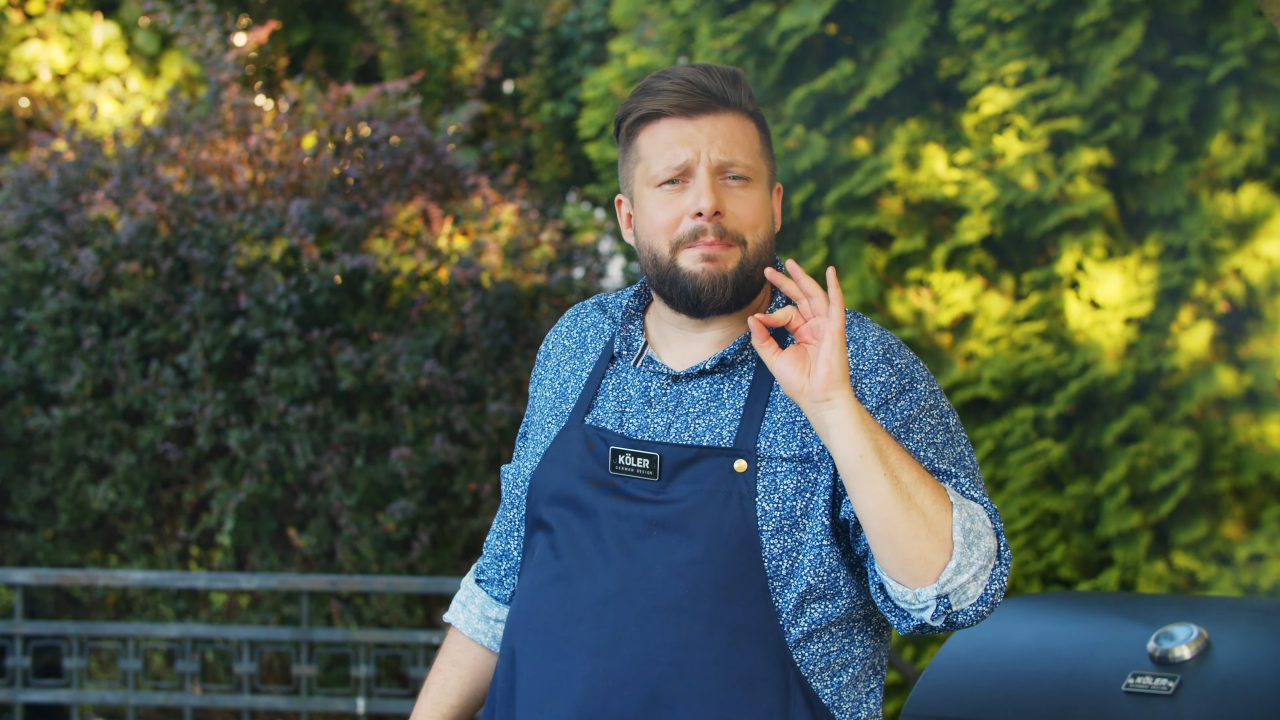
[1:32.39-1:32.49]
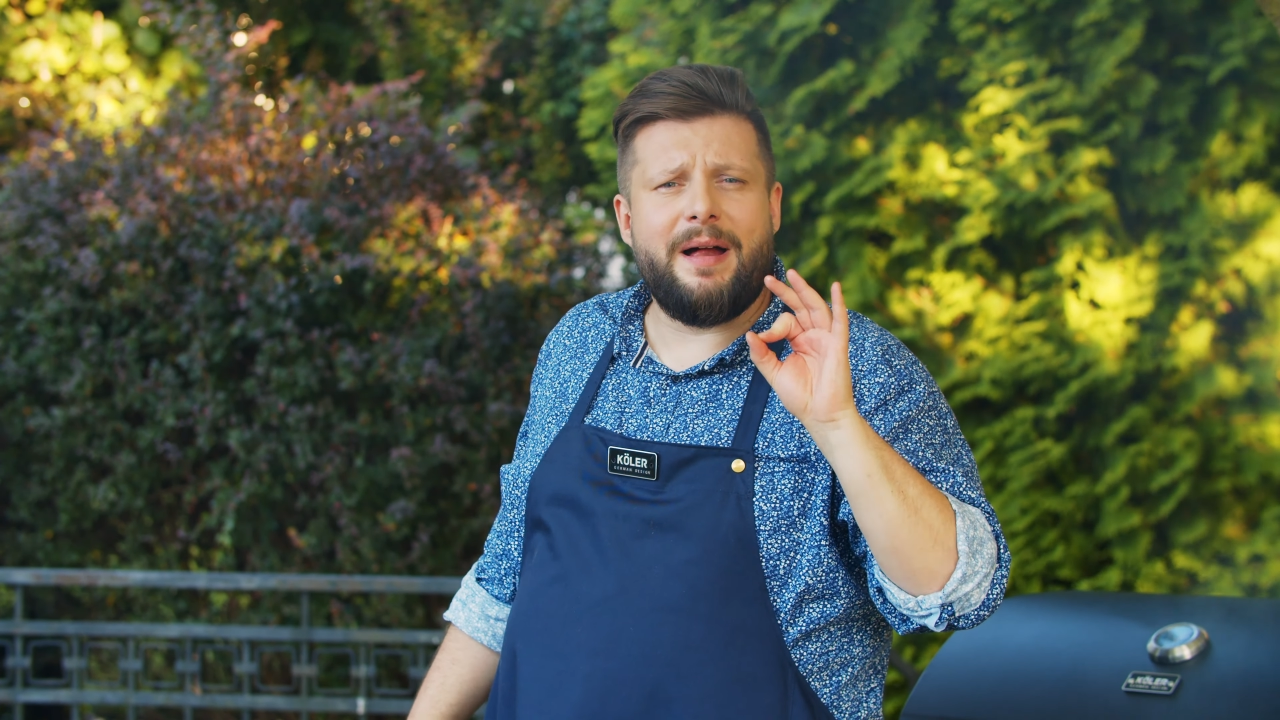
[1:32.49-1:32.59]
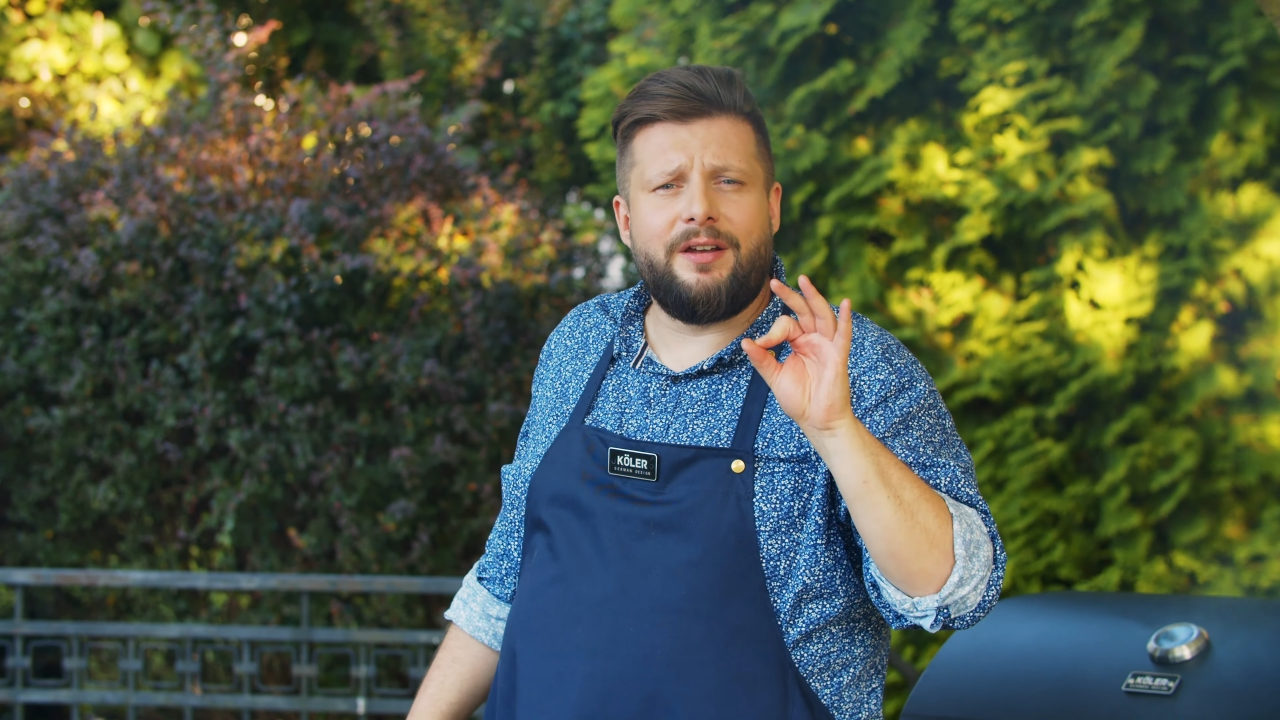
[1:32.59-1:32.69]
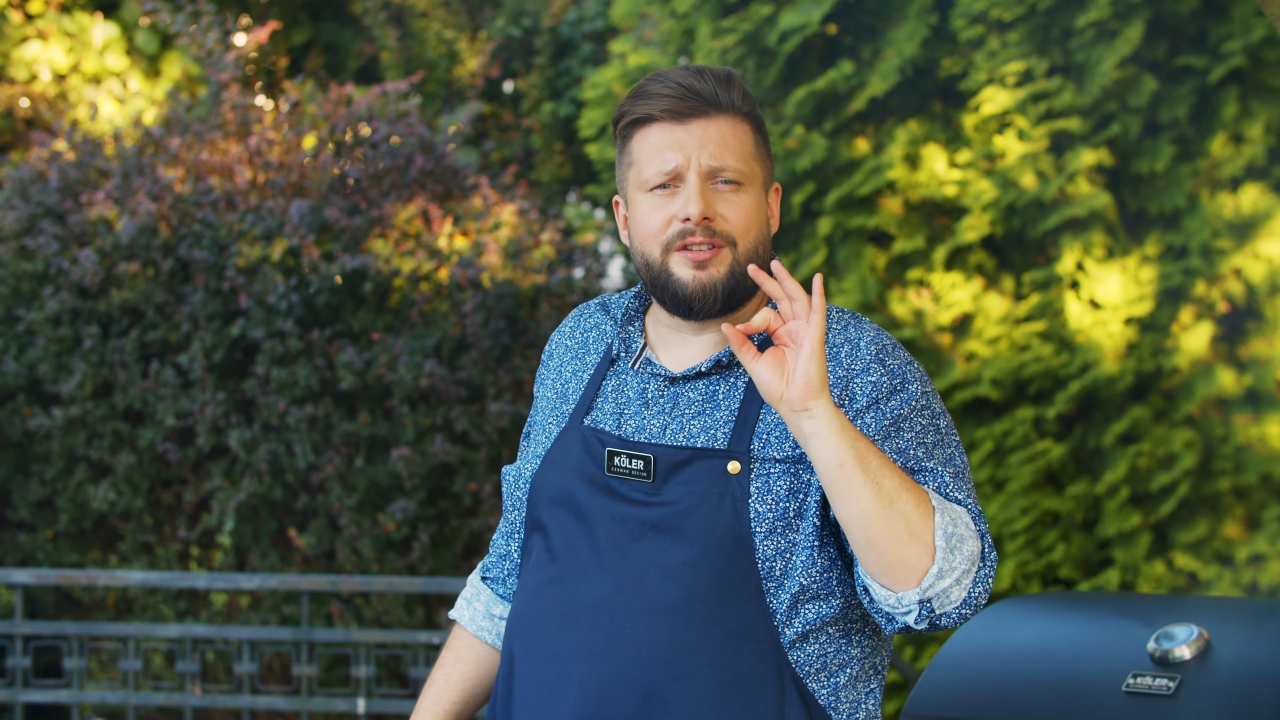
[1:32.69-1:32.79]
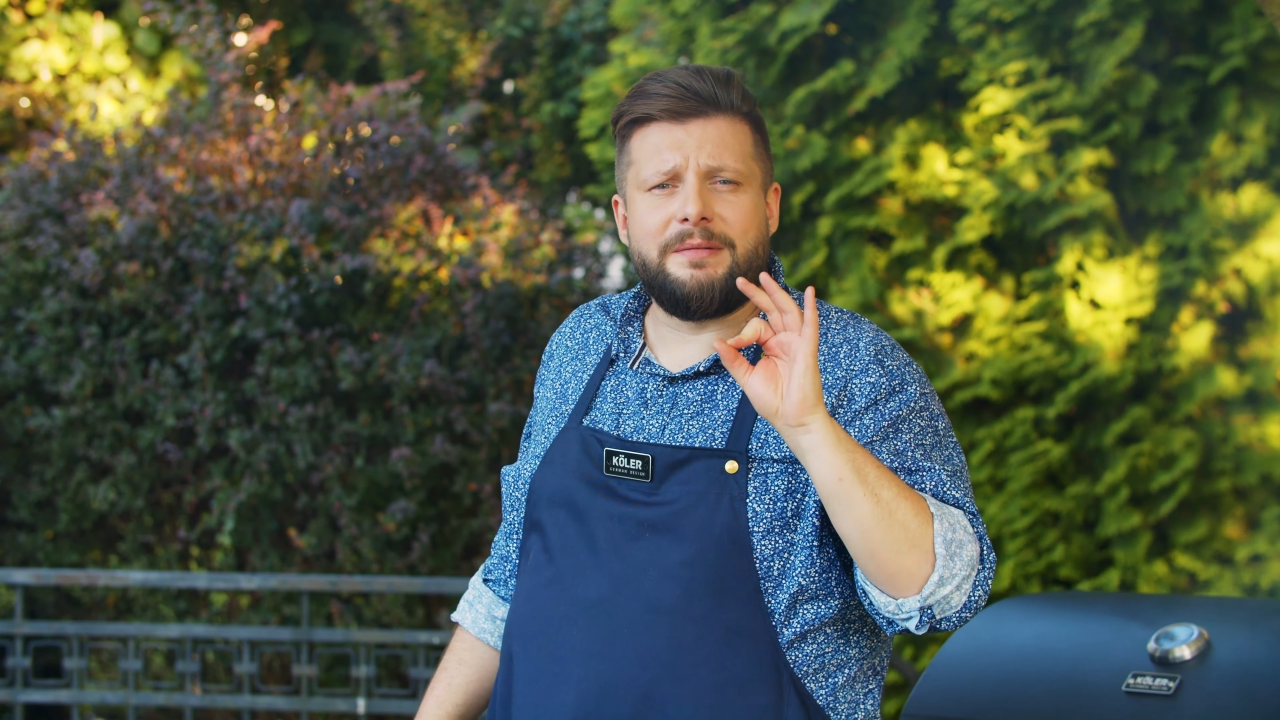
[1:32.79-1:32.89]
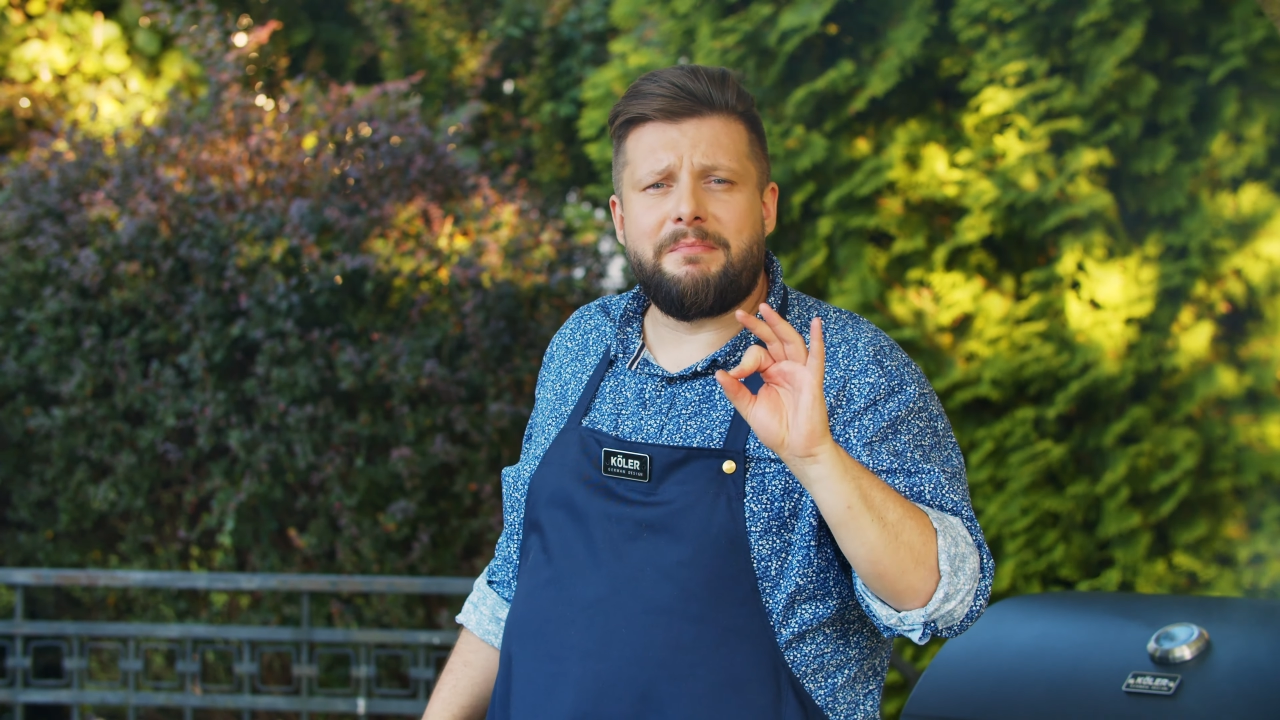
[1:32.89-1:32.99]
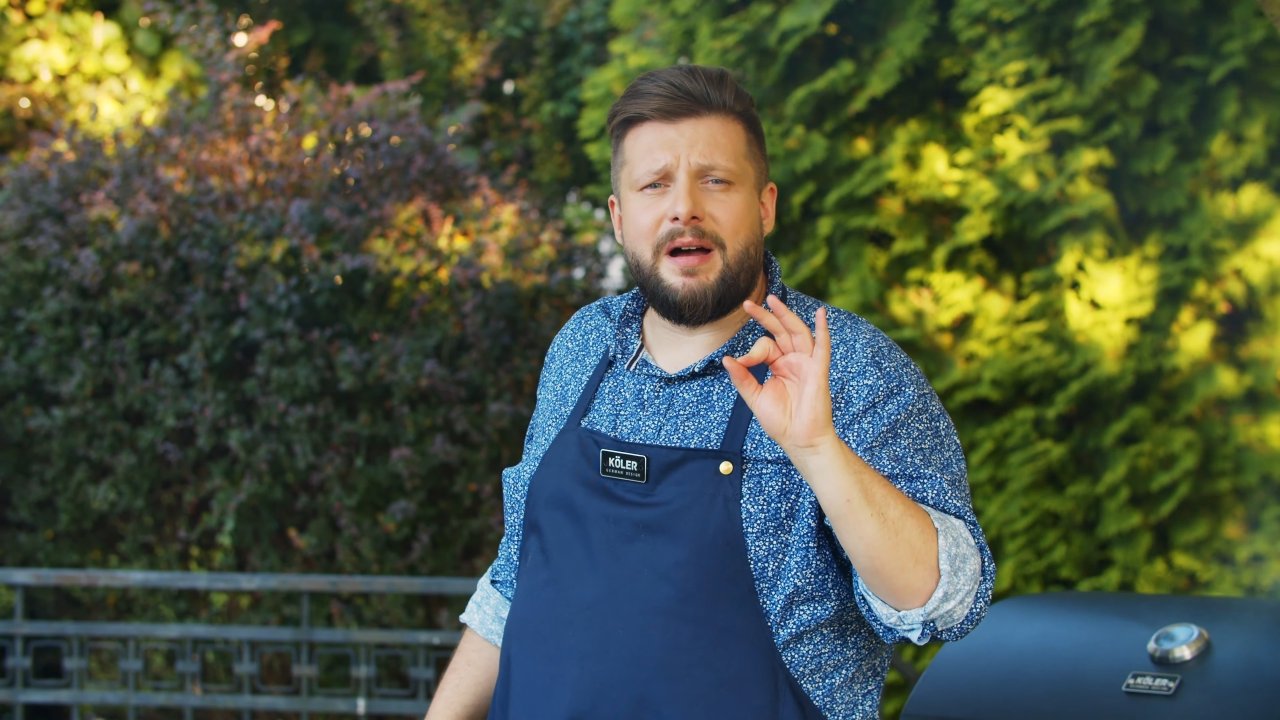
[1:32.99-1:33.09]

palonym